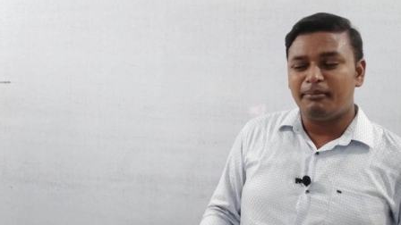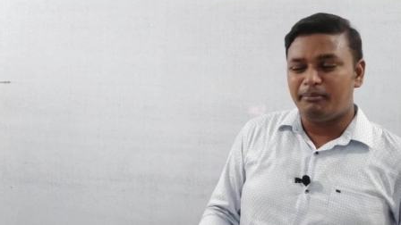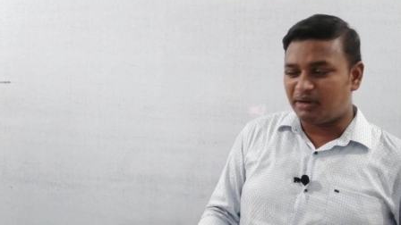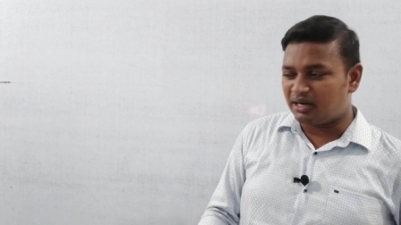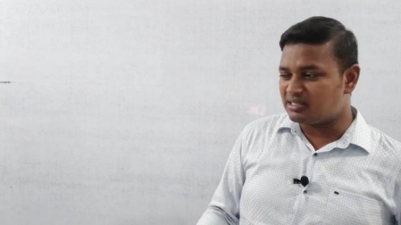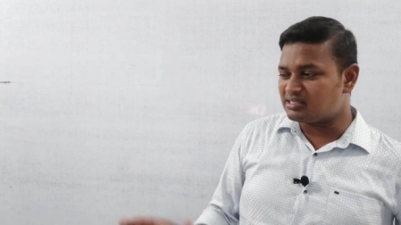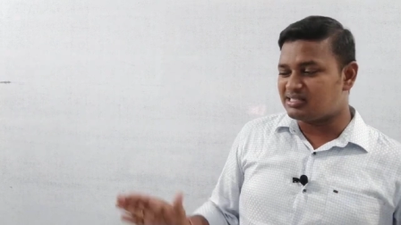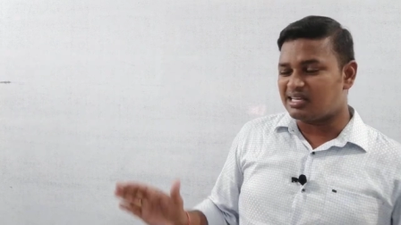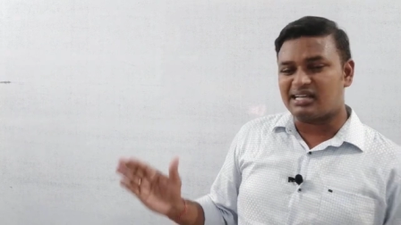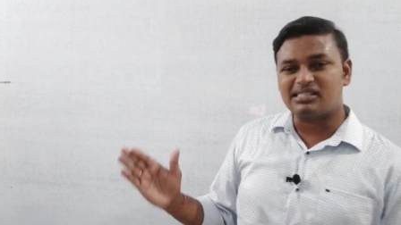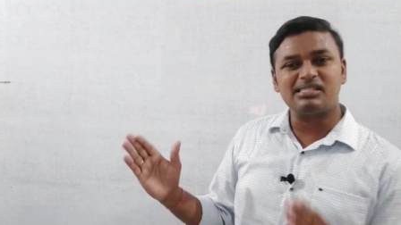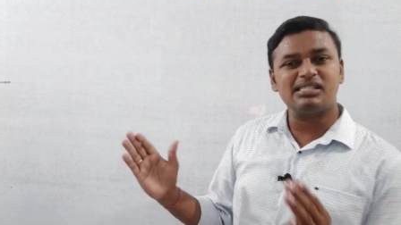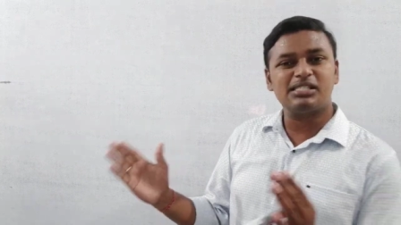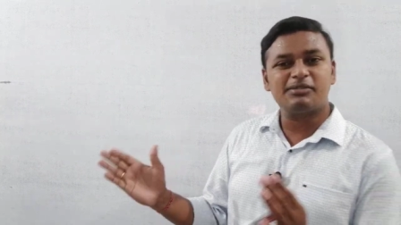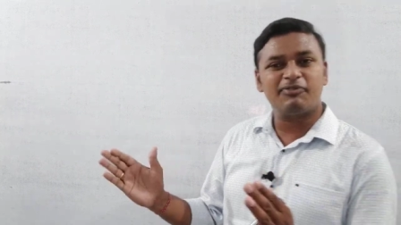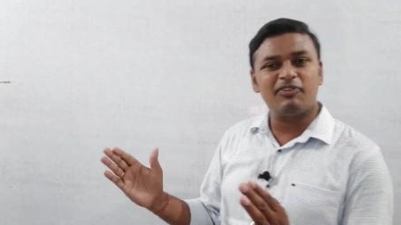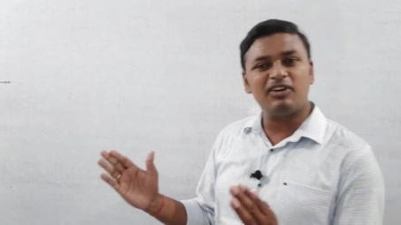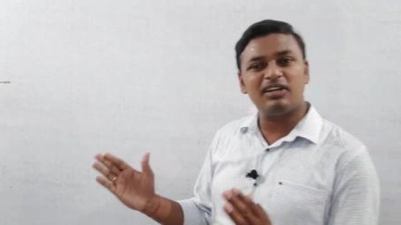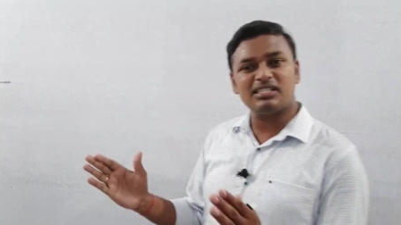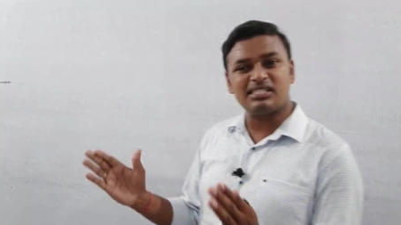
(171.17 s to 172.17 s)
మనం
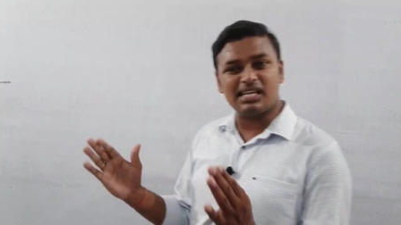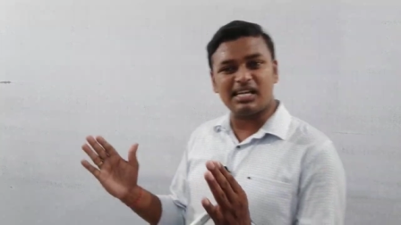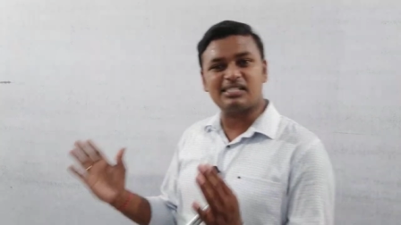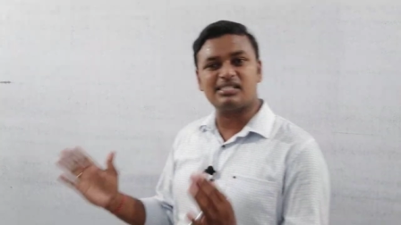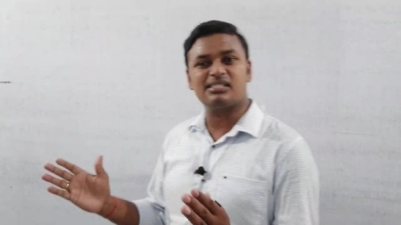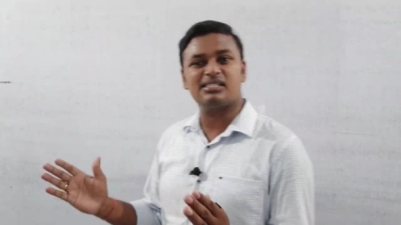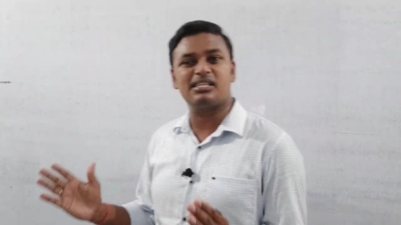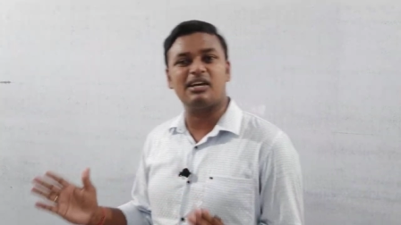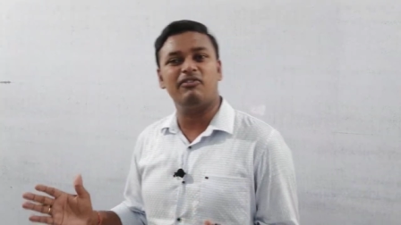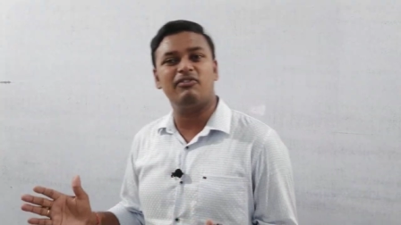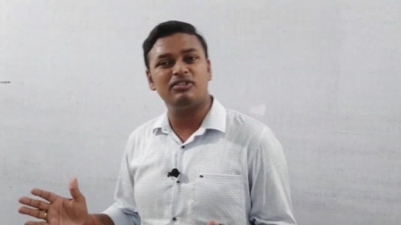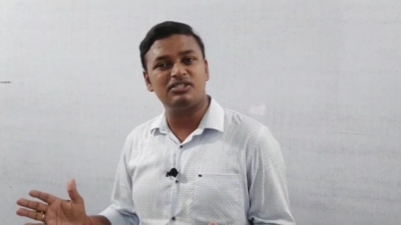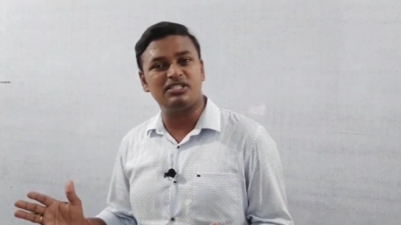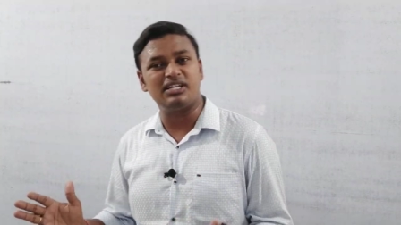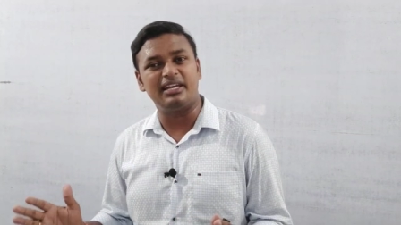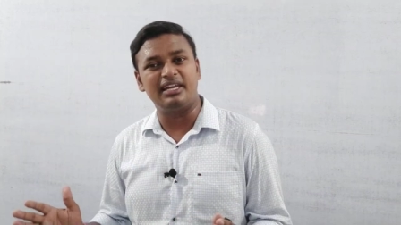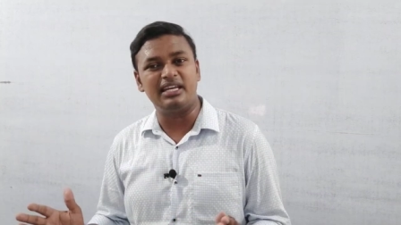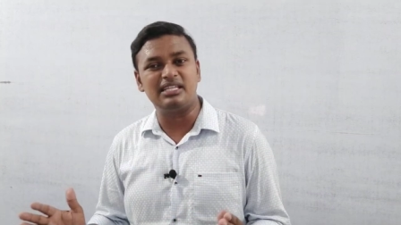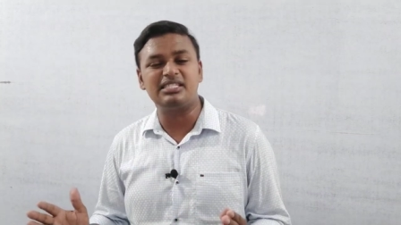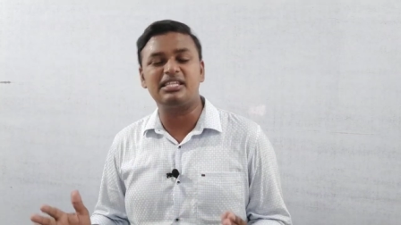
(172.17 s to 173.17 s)
సక్సెస్ఫుల్గా సక్సెస్ అవ్వచ్చు
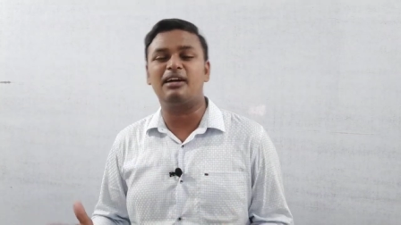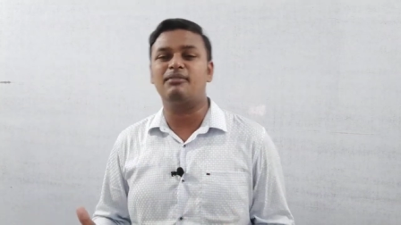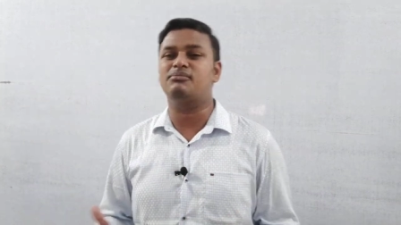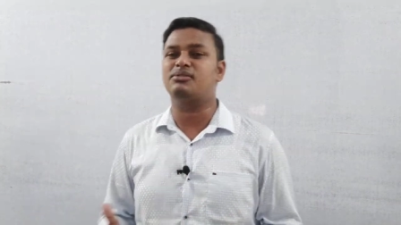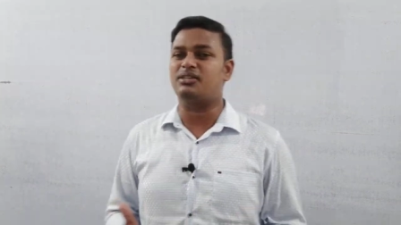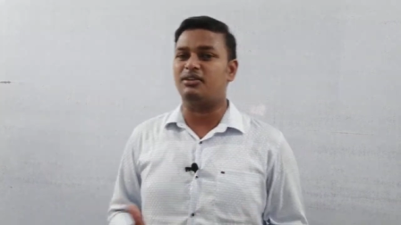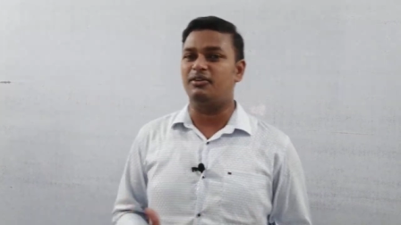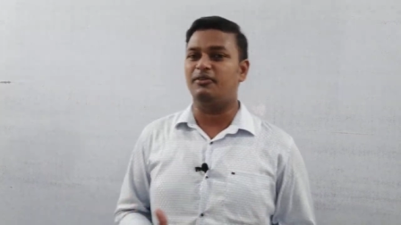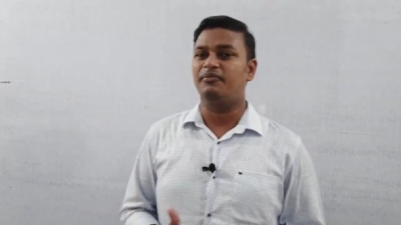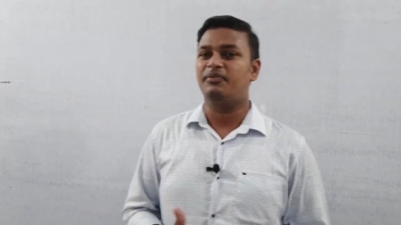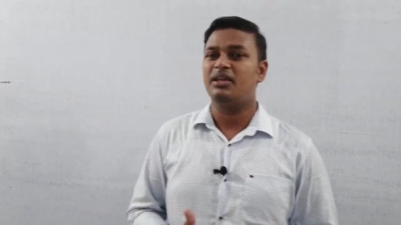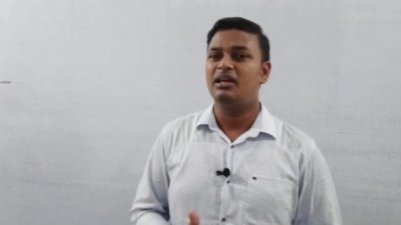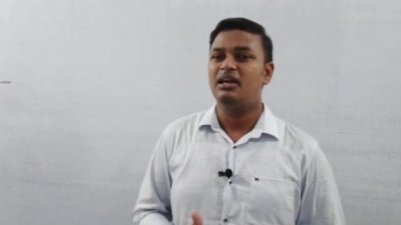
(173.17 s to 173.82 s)
ఆ ఎగ్జామ్స్లో